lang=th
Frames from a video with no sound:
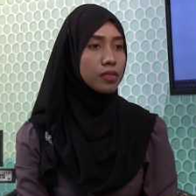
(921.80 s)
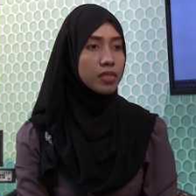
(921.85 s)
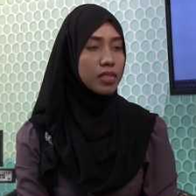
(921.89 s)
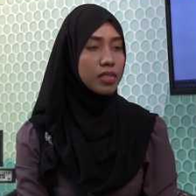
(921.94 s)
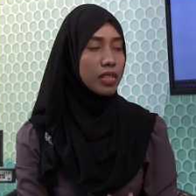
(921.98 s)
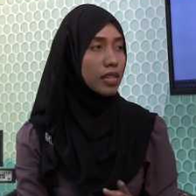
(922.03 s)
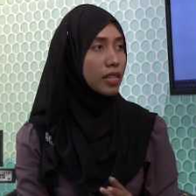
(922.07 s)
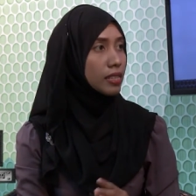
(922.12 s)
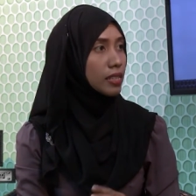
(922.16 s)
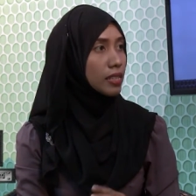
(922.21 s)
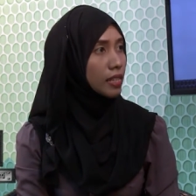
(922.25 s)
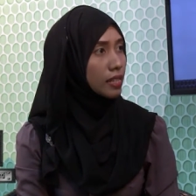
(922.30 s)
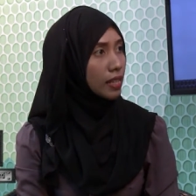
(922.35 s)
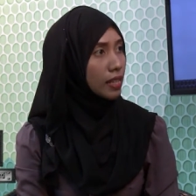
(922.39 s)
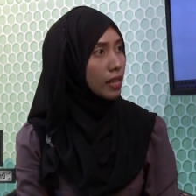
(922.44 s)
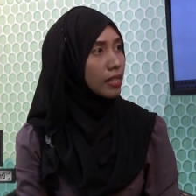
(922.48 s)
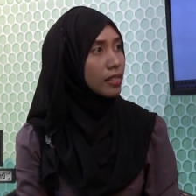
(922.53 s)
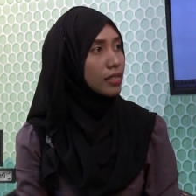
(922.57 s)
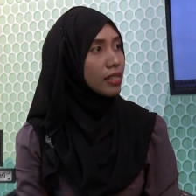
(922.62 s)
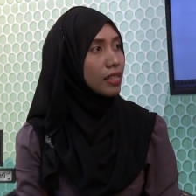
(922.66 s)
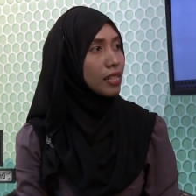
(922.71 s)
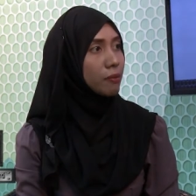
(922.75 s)
มันเสียกระทัน
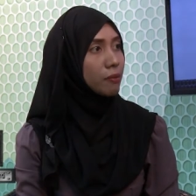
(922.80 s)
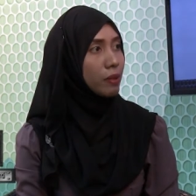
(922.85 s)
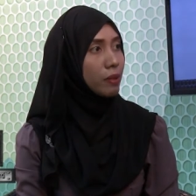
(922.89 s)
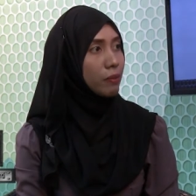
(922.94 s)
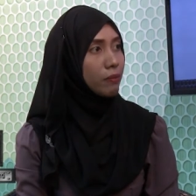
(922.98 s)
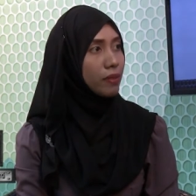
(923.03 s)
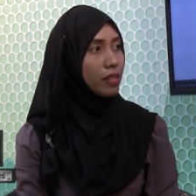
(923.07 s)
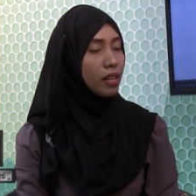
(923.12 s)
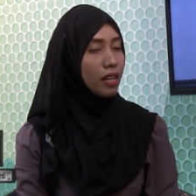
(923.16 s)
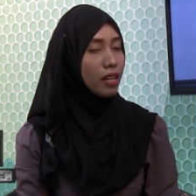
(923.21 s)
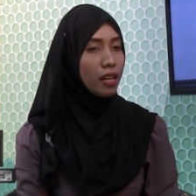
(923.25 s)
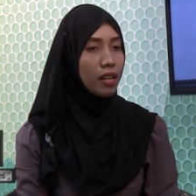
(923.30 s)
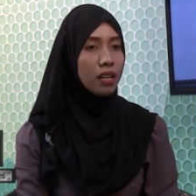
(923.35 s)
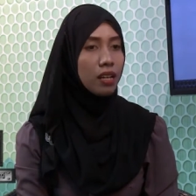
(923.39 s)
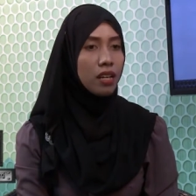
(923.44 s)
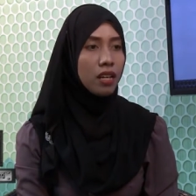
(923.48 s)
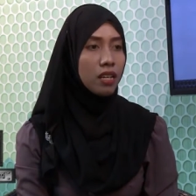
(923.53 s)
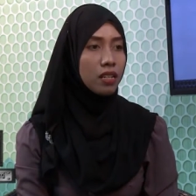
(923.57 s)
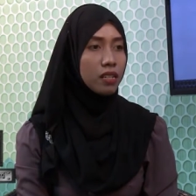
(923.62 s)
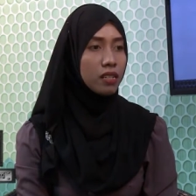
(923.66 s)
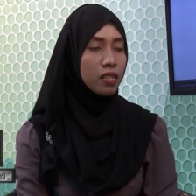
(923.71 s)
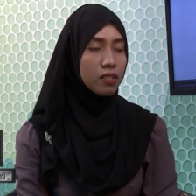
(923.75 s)
หันอะไรแบบนี้ค่ะ
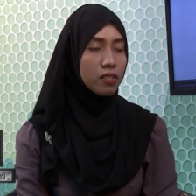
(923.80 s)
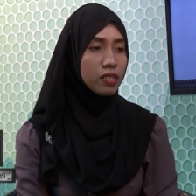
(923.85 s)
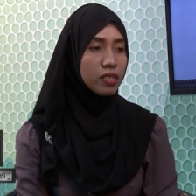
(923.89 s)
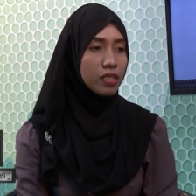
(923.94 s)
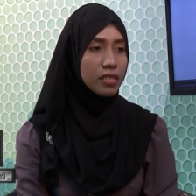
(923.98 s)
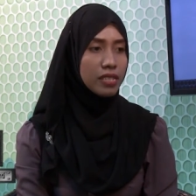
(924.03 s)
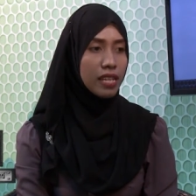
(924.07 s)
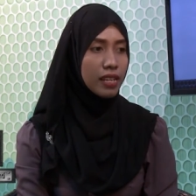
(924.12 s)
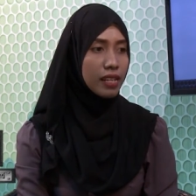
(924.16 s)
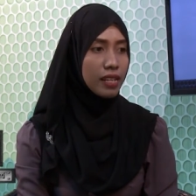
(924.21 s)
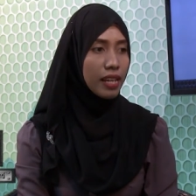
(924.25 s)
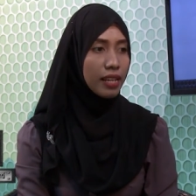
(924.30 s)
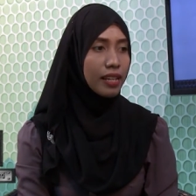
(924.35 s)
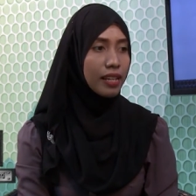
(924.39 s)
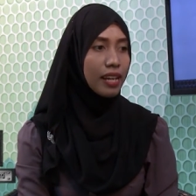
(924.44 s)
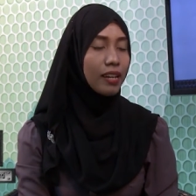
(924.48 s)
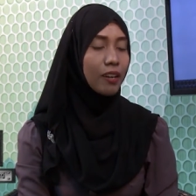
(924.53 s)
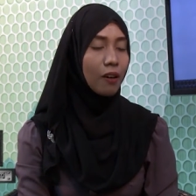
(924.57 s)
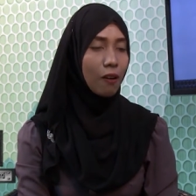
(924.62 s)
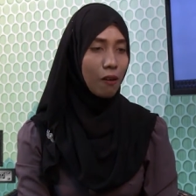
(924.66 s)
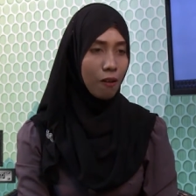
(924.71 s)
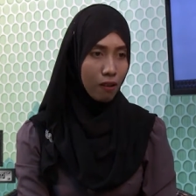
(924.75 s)
แล้วจะแจ้งได้
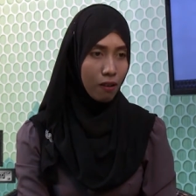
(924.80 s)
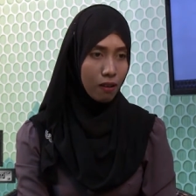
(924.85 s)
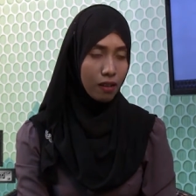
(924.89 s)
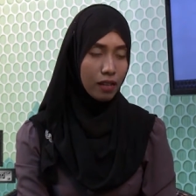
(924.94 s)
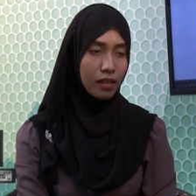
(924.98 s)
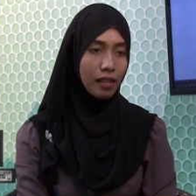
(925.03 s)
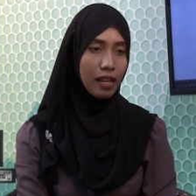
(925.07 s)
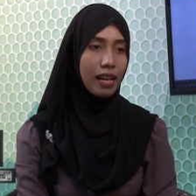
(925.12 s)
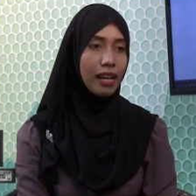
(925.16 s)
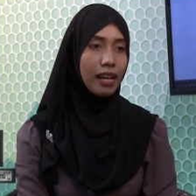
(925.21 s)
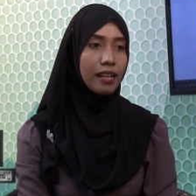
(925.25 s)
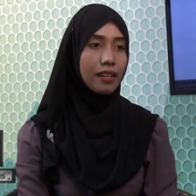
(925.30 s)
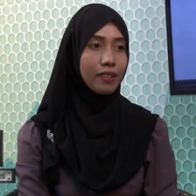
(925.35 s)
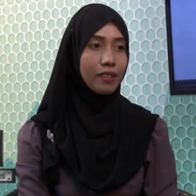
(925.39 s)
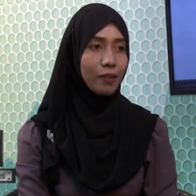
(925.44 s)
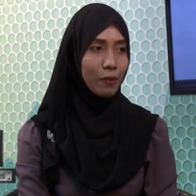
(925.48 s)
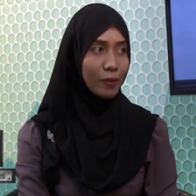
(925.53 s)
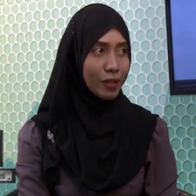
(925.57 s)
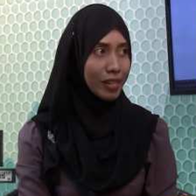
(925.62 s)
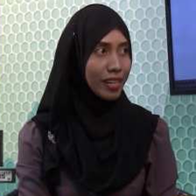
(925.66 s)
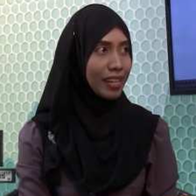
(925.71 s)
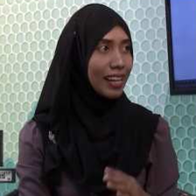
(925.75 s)
ไงอ๋อค่ะ
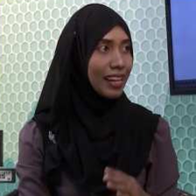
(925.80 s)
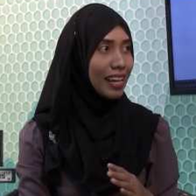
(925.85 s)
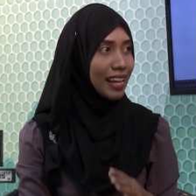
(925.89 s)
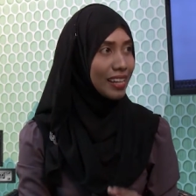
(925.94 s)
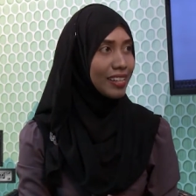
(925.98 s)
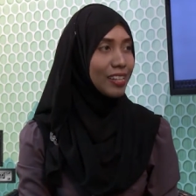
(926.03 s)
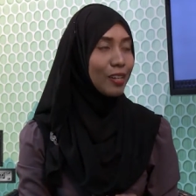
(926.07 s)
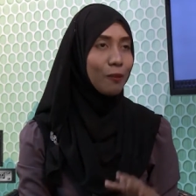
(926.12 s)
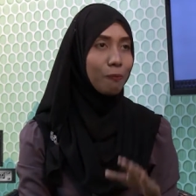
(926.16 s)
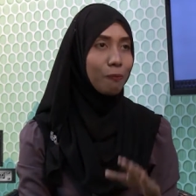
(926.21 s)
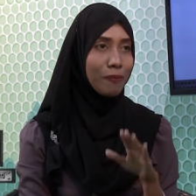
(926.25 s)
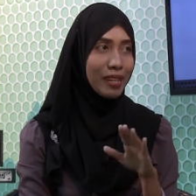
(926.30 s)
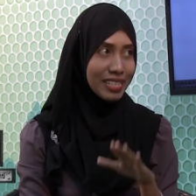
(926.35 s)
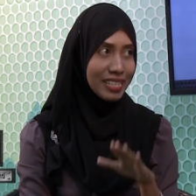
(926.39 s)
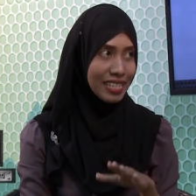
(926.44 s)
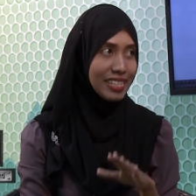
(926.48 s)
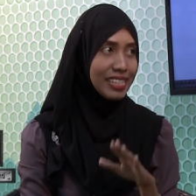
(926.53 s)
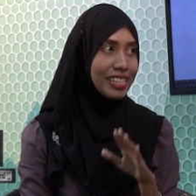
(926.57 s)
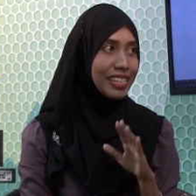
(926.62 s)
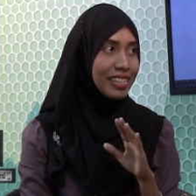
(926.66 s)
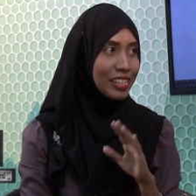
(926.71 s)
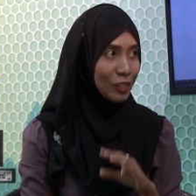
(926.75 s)
โอเคนะ เดี๋ยวเบ
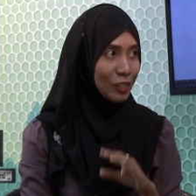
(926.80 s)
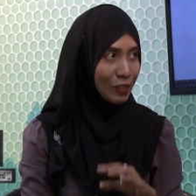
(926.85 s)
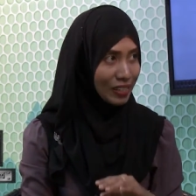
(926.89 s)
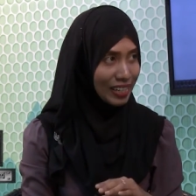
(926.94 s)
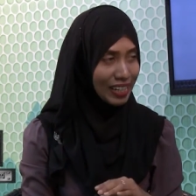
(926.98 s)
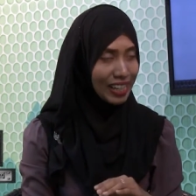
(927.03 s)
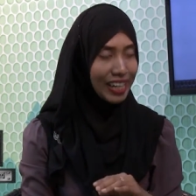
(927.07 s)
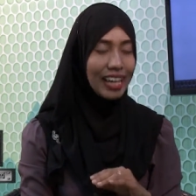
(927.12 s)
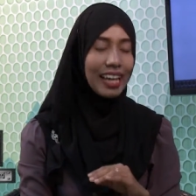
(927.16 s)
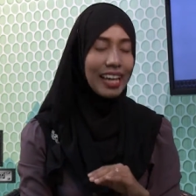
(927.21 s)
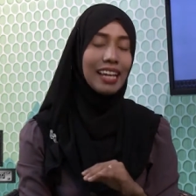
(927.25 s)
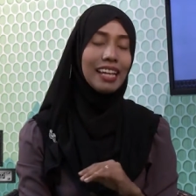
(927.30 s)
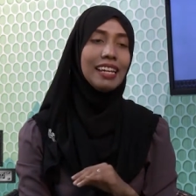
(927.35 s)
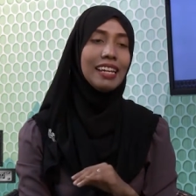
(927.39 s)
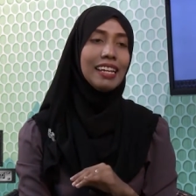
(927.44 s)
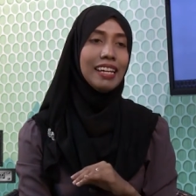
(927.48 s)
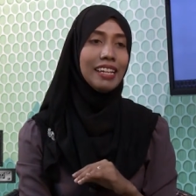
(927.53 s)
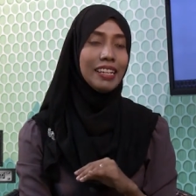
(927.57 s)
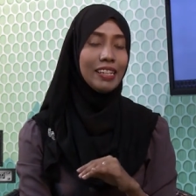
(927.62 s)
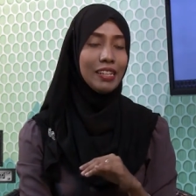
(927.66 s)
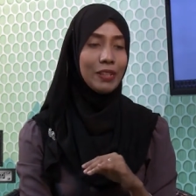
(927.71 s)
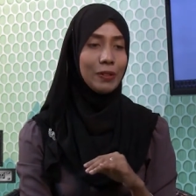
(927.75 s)
จะยินก่อนนะคะ
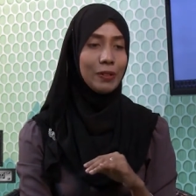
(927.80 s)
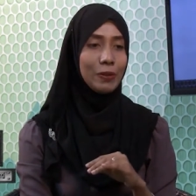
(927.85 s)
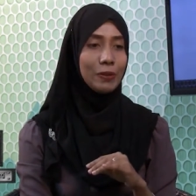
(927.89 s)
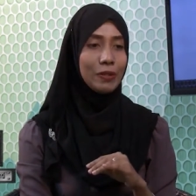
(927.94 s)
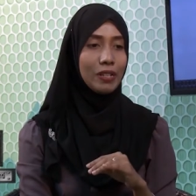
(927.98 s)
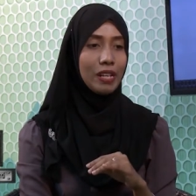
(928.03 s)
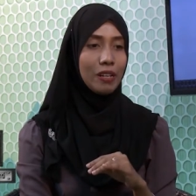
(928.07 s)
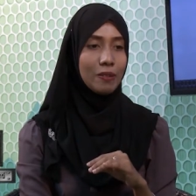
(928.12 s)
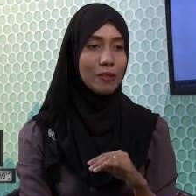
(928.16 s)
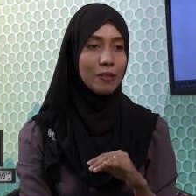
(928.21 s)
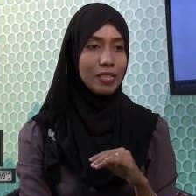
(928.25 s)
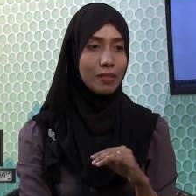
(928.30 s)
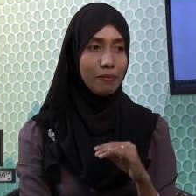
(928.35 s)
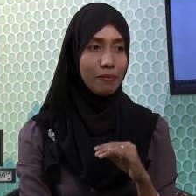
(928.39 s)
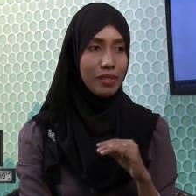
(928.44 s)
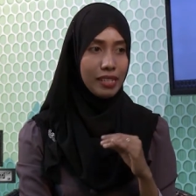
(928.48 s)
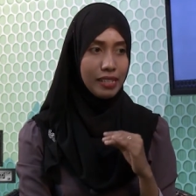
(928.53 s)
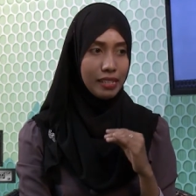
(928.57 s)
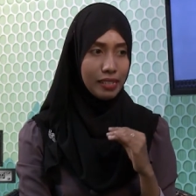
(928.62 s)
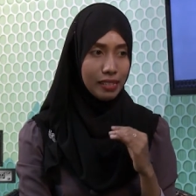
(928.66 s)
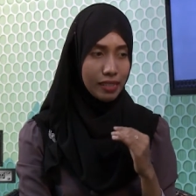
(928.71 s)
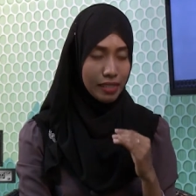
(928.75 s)
เดี๋ยวเราจะ
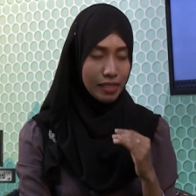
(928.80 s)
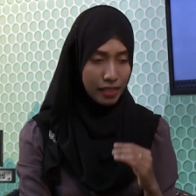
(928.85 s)
มี